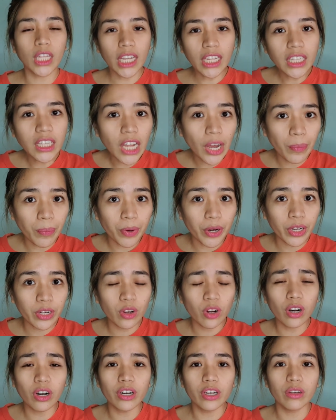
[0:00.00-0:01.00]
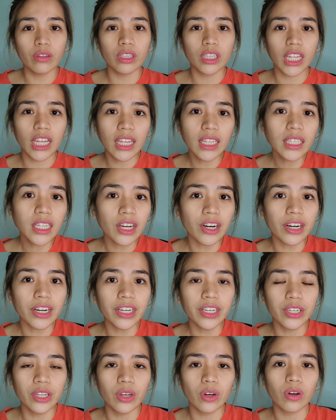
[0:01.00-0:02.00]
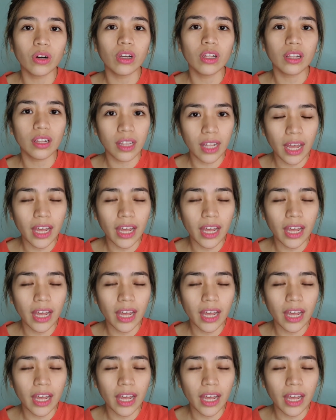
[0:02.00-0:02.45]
TIN number nyo or yung TIN card nyo.